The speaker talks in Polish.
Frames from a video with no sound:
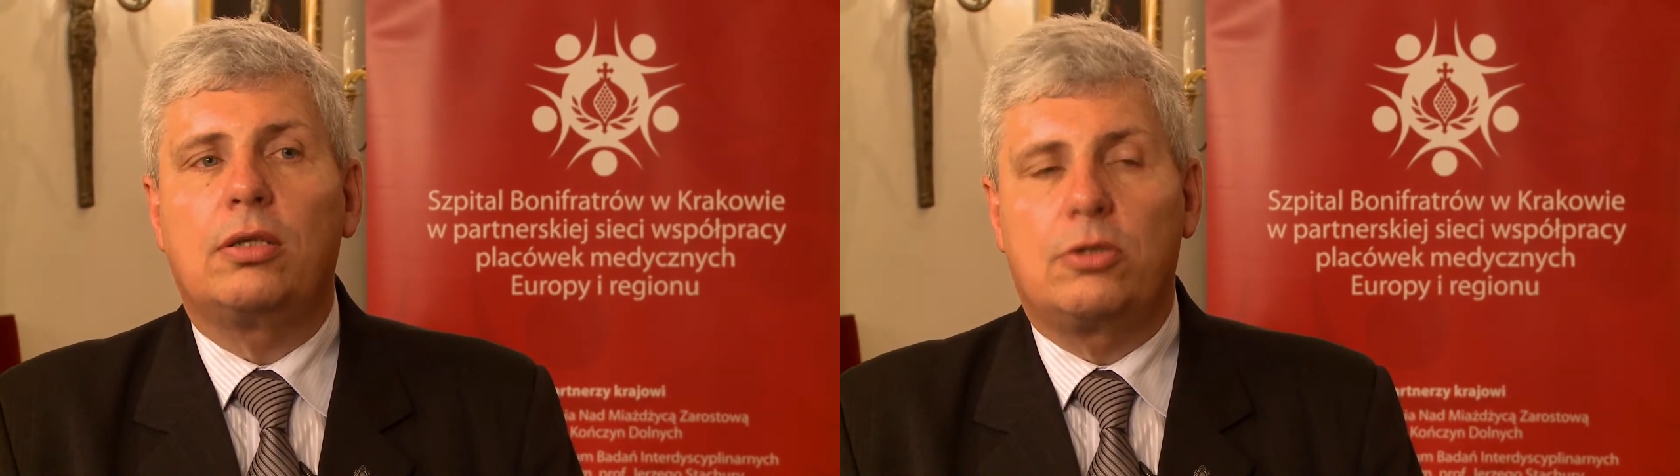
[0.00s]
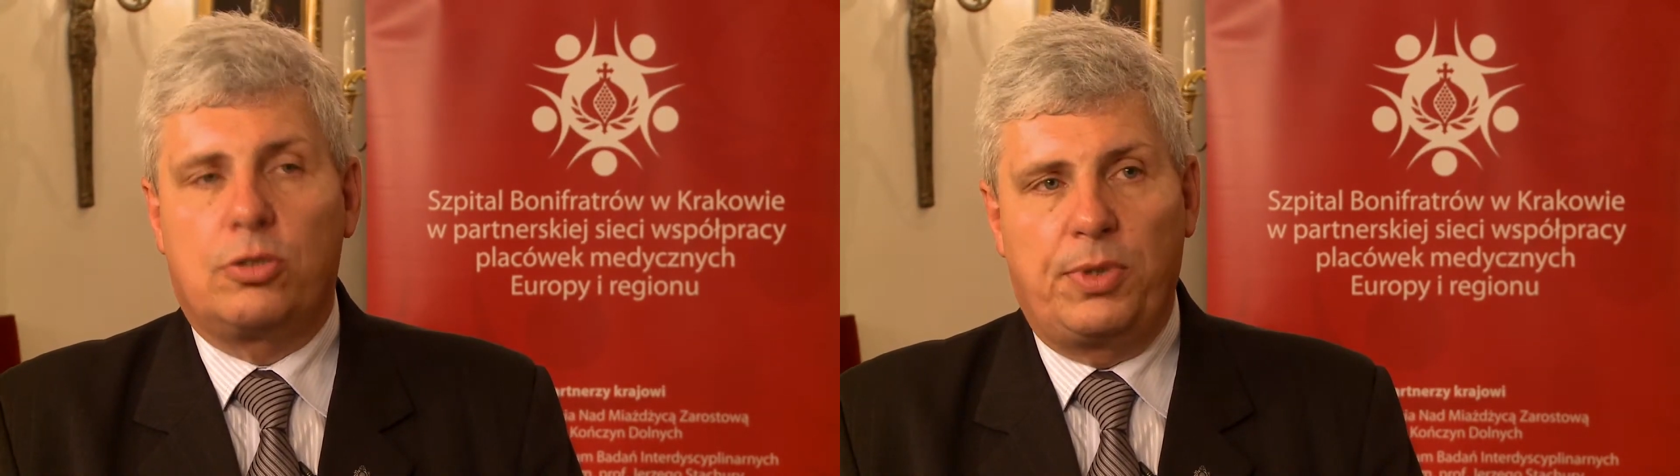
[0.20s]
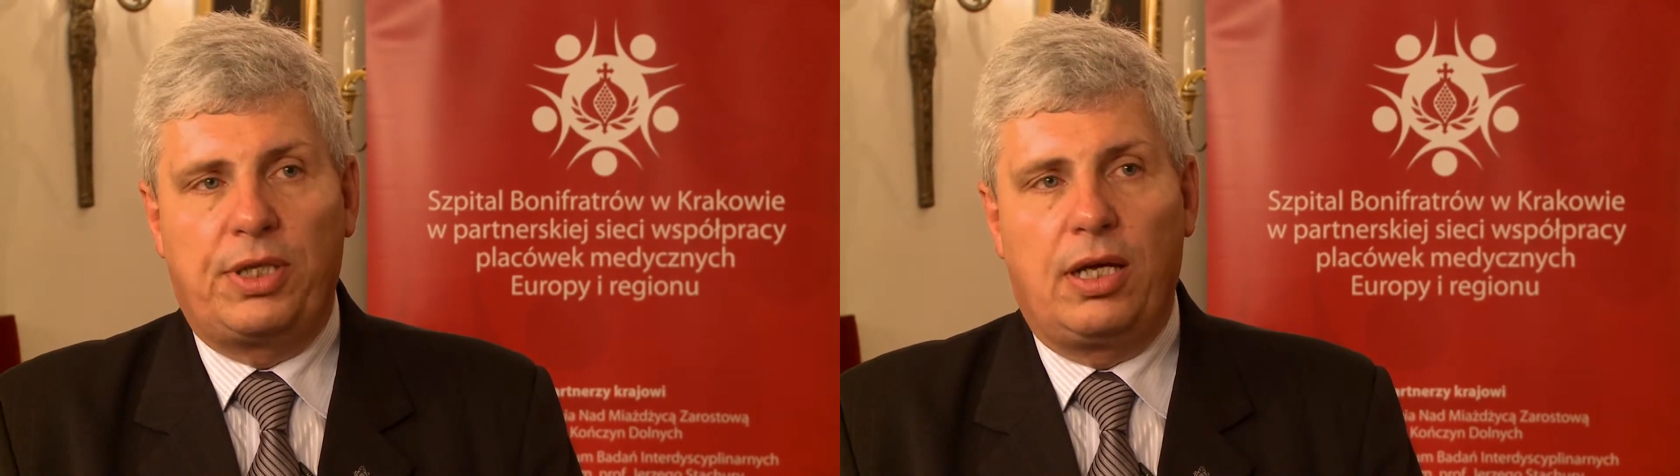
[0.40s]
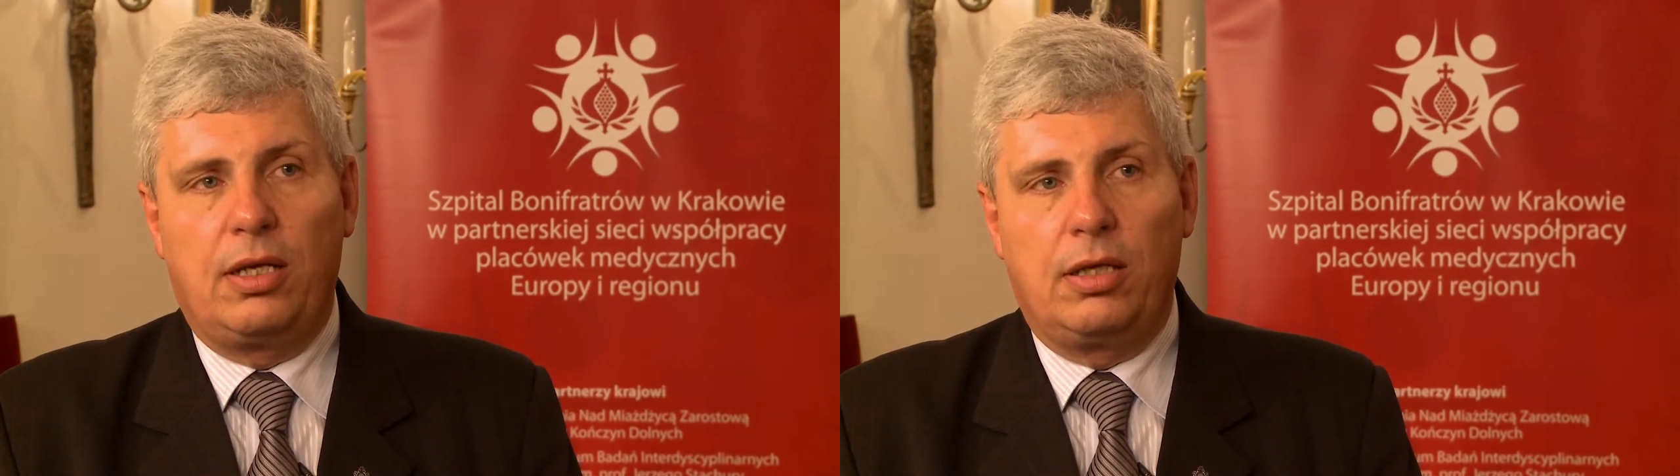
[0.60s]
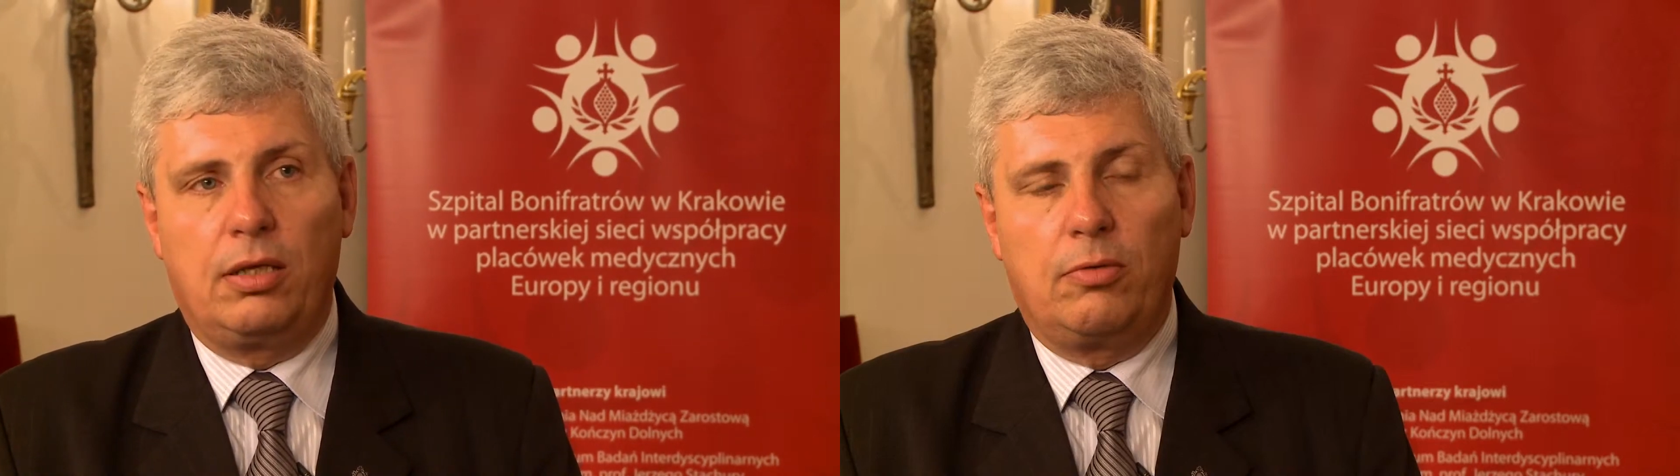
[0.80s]

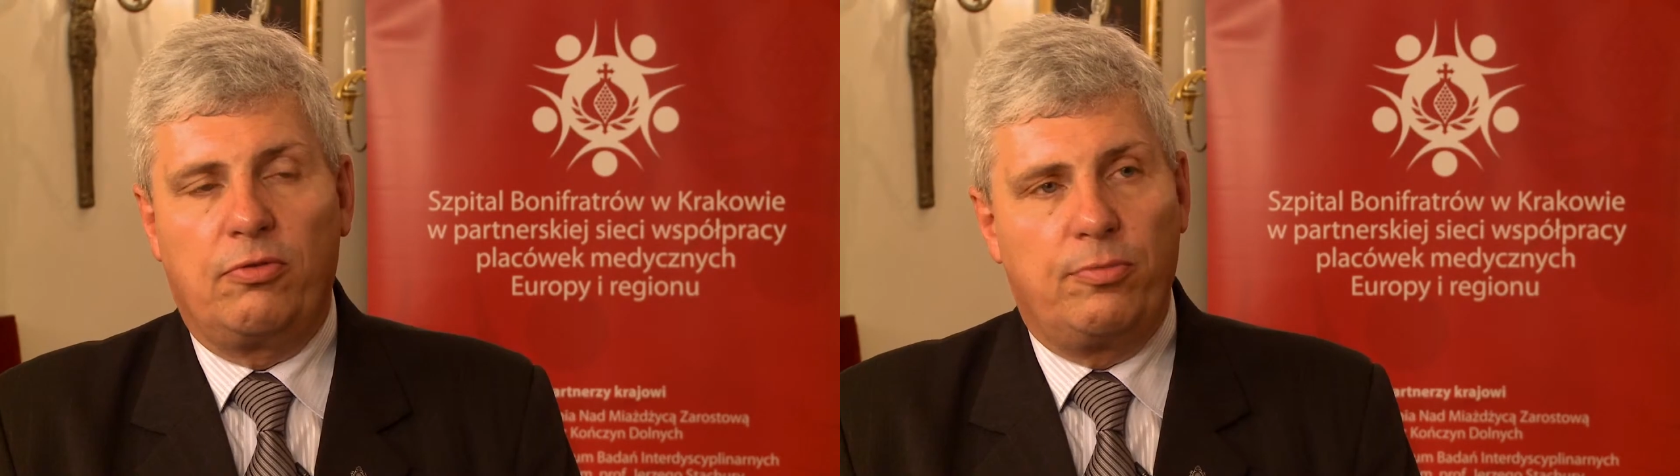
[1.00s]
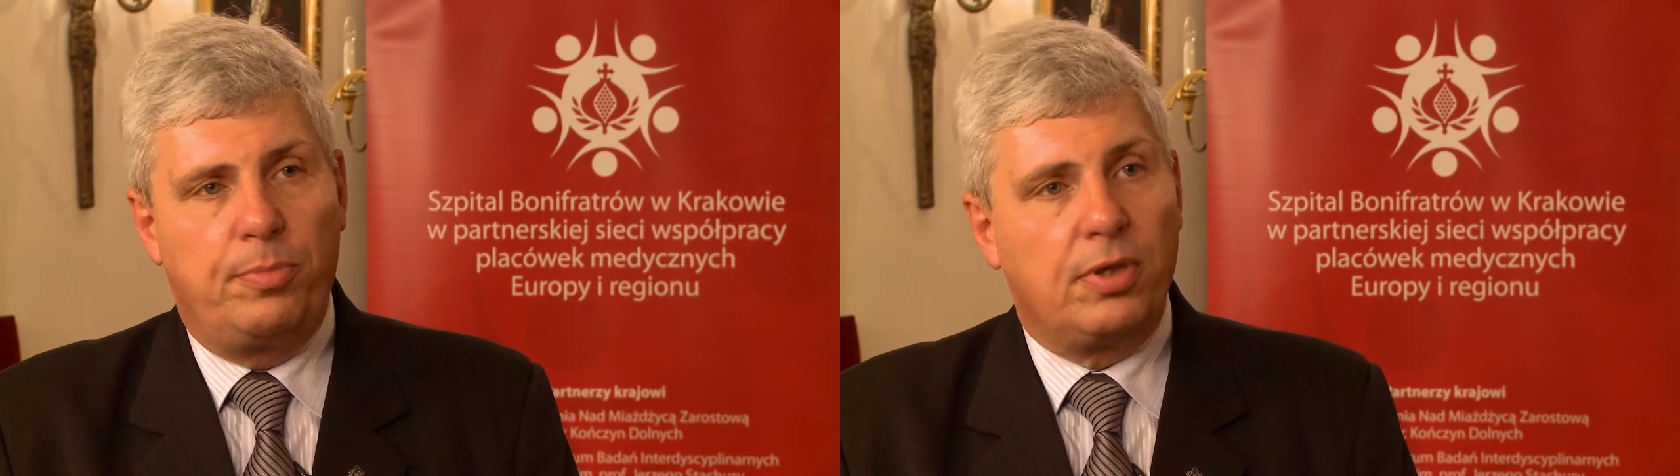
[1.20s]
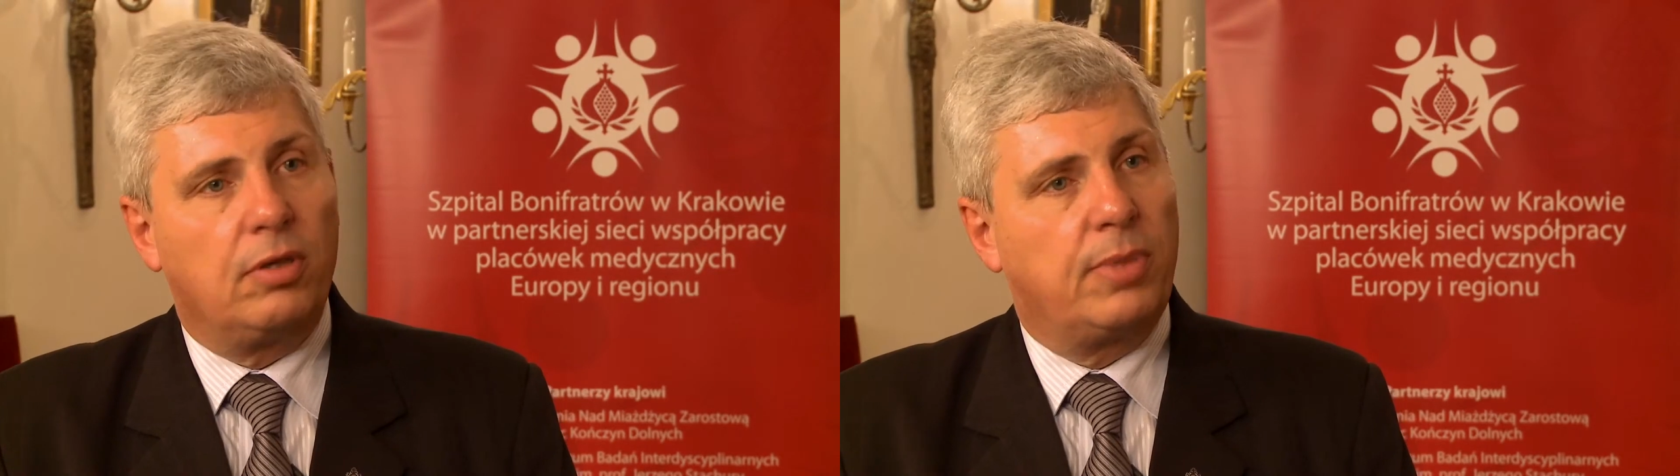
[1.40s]
szpitale w